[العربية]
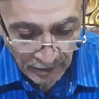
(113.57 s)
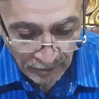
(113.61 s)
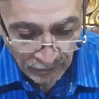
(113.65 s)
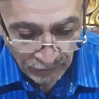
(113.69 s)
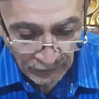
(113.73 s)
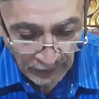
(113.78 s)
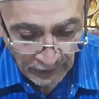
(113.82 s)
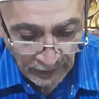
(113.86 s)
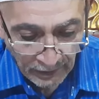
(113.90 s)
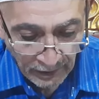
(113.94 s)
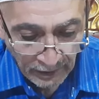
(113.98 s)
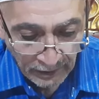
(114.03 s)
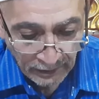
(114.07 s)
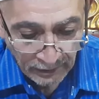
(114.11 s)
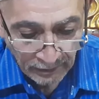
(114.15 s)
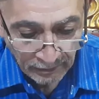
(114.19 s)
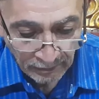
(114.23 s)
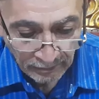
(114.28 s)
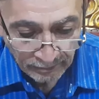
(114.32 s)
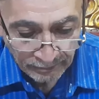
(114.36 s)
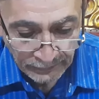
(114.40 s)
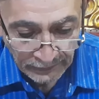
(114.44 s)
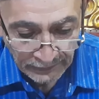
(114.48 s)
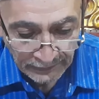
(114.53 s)
فقال
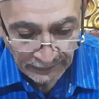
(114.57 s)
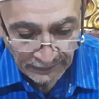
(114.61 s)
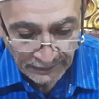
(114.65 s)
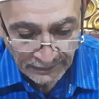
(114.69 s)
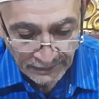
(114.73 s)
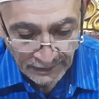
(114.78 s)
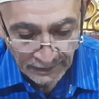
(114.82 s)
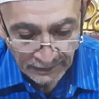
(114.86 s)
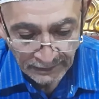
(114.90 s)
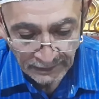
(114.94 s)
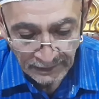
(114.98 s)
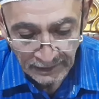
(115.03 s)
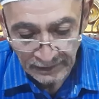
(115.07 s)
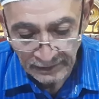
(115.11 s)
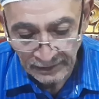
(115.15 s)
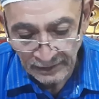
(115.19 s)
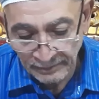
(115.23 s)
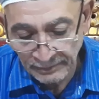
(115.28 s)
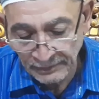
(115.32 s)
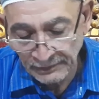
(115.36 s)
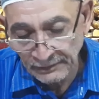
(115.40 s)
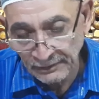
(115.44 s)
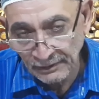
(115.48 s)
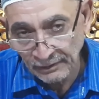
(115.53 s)
رب العزة يا
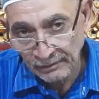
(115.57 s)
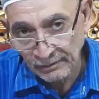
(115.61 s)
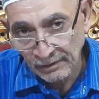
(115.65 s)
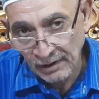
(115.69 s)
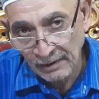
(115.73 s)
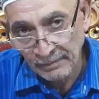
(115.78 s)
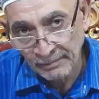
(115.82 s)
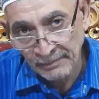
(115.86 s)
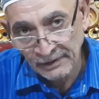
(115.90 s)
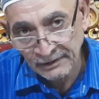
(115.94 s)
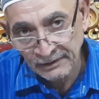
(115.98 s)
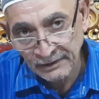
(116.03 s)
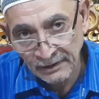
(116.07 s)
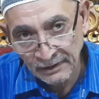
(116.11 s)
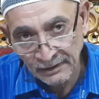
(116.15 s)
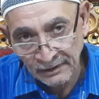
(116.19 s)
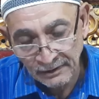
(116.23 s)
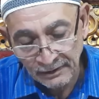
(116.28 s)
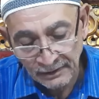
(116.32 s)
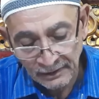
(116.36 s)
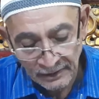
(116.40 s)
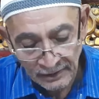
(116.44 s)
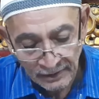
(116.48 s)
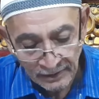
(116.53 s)
نبي الرحمة
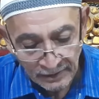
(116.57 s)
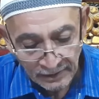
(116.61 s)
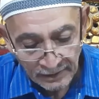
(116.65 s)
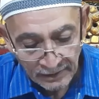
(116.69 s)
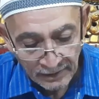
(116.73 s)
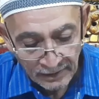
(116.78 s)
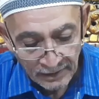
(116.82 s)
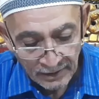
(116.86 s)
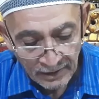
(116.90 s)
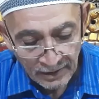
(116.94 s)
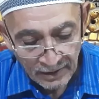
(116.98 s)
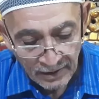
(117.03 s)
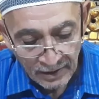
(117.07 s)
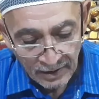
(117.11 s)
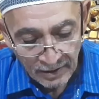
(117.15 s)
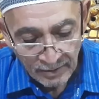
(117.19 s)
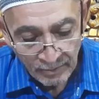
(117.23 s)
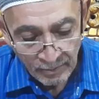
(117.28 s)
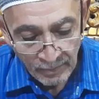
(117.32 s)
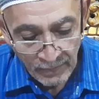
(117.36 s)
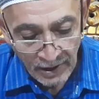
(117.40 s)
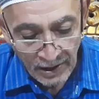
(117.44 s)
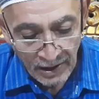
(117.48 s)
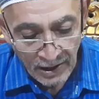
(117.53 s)

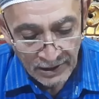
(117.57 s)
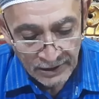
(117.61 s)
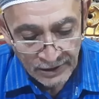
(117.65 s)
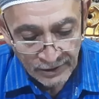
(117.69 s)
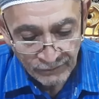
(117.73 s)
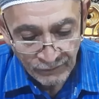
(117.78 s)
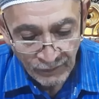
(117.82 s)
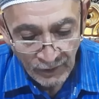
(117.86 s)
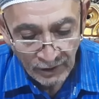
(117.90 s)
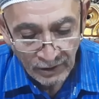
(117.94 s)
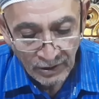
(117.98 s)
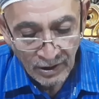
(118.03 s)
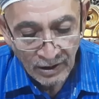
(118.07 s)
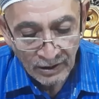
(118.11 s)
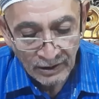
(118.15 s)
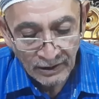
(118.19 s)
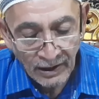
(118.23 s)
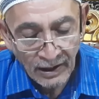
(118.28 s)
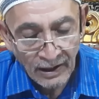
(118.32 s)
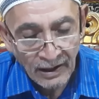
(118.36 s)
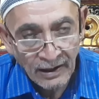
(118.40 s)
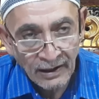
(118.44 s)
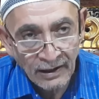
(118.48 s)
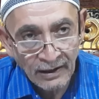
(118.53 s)
ما أشفقك
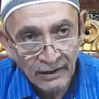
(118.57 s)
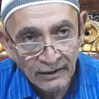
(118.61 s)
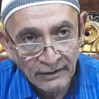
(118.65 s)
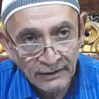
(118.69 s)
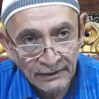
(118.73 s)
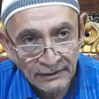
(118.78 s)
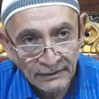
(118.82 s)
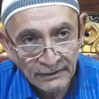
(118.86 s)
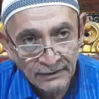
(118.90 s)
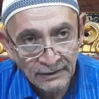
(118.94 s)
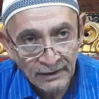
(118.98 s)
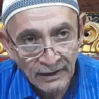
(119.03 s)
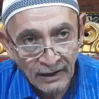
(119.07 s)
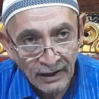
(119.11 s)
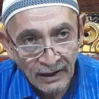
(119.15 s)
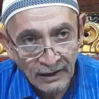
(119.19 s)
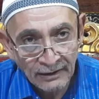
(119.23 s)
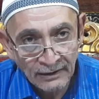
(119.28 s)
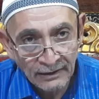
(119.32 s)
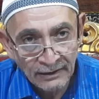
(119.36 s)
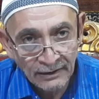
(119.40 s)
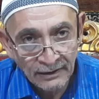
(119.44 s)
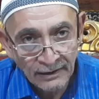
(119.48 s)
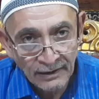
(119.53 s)
علي
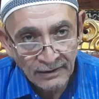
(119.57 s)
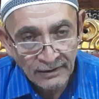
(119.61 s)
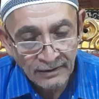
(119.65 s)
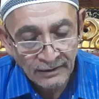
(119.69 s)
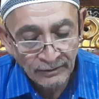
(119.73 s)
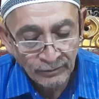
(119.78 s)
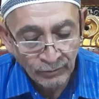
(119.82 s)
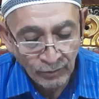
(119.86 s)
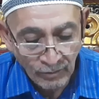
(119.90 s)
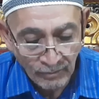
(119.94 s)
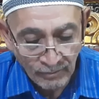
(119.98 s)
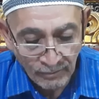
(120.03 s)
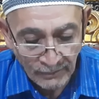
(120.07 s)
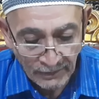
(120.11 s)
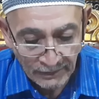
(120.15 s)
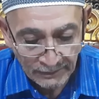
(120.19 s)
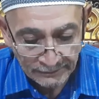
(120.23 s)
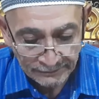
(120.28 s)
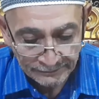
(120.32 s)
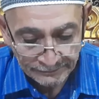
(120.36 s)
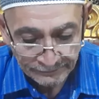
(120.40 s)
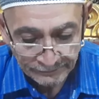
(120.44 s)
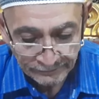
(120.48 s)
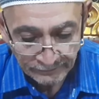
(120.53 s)
على هذه الأمة
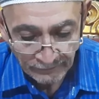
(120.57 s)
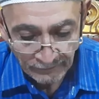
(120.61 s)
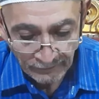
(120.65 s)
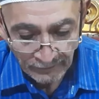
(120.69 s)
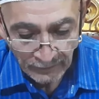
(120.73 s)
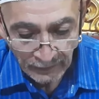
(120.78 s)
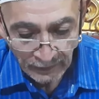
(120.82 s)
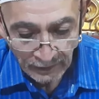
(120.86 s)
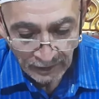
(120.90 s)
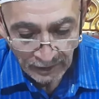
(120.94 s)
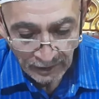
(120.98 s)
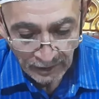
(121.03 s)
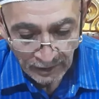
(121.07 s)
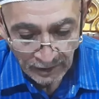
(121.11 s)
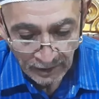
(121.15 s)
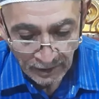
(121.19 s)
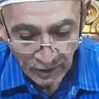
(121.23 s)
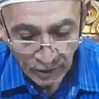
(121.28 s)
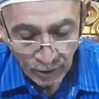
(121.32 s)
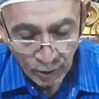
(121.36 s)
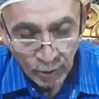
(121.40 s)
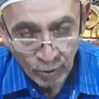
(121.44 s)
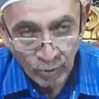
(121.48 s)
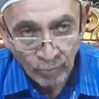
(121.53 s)

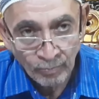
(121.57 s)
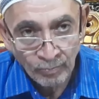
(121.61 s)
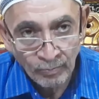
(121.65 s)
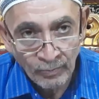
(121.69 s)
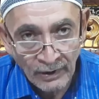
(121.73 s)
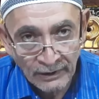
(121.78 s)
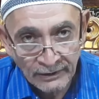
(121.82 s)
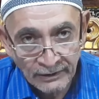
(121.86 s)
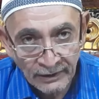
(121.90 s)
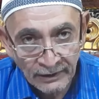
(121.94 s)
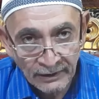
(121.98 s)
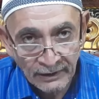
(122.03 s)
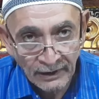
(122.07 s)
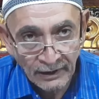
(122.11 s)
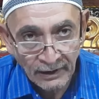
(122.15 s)
أمتك